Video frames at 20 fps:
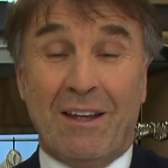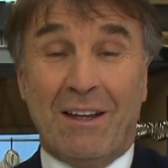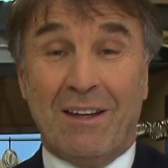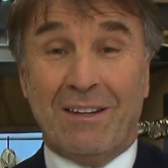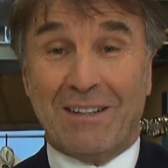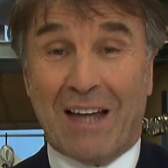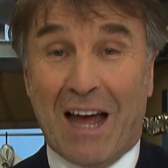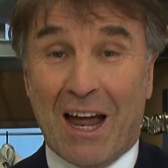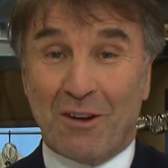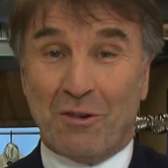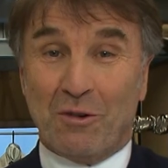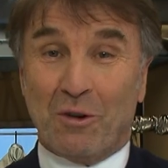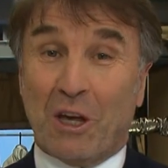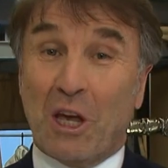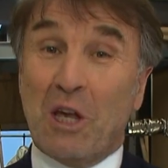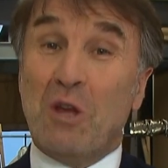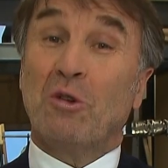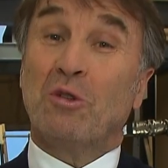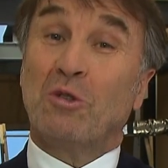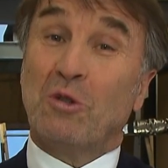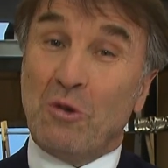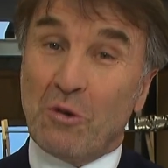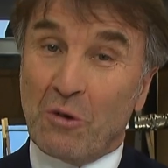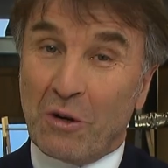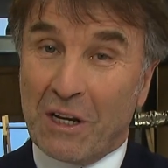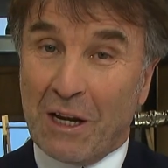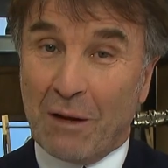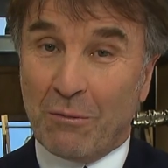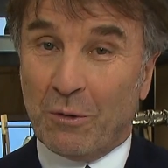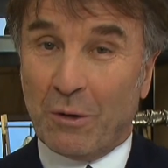sanno che io sono
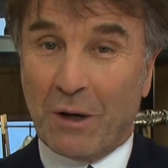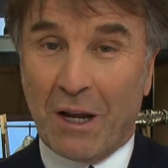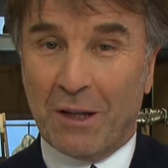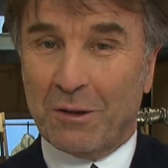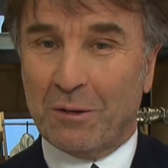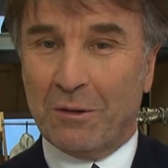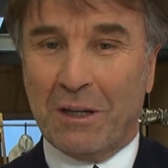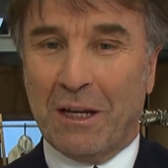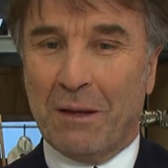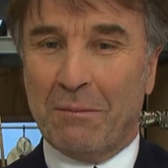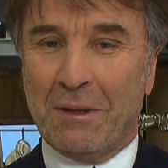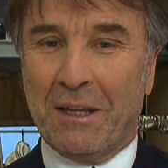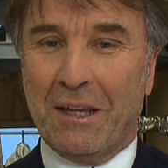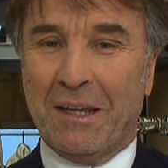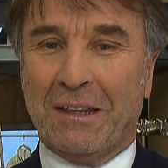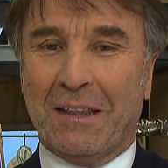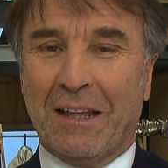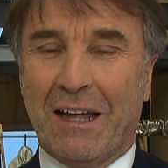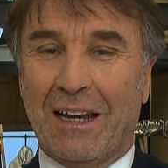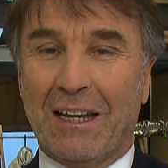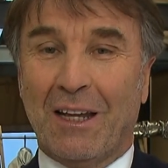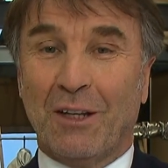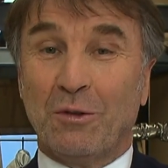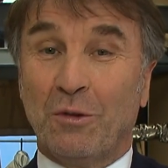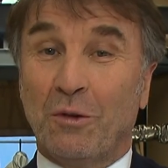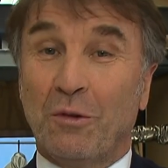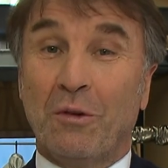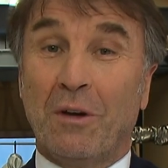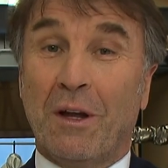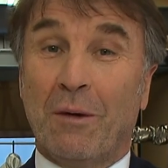innamorato della mia Italia,
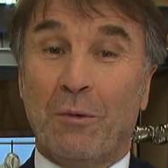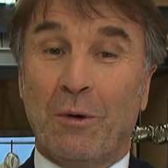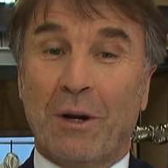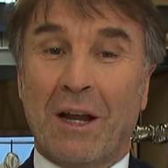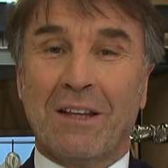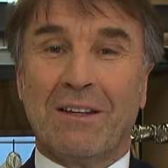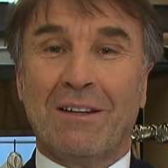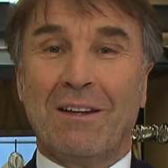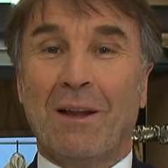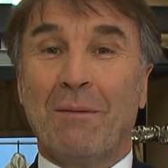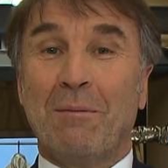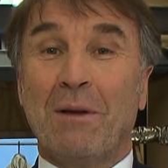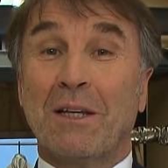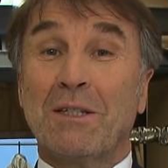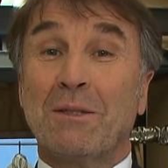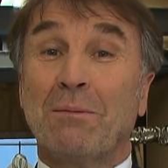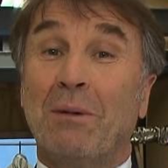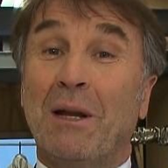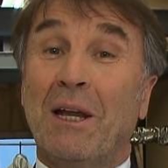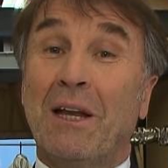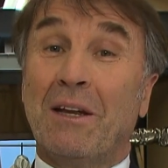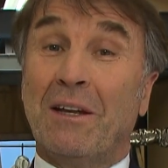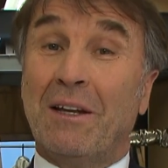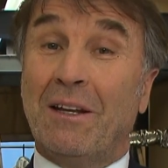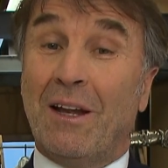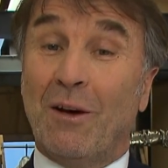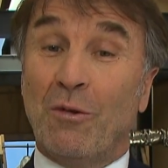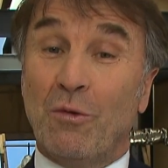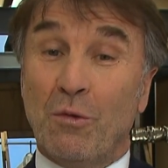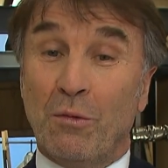sono innamorato della mia
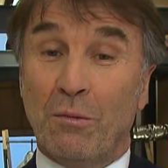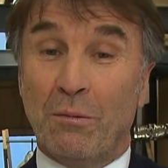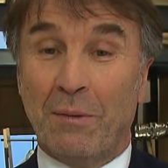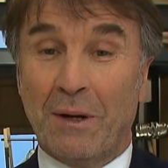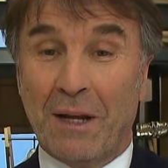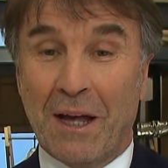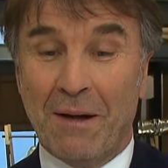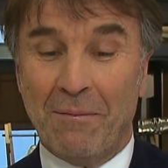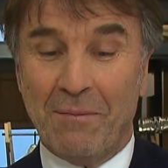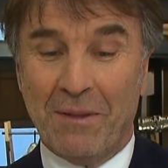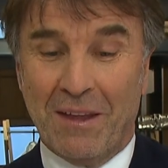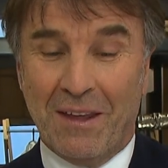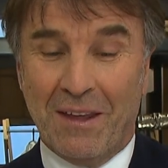splendida Umbria,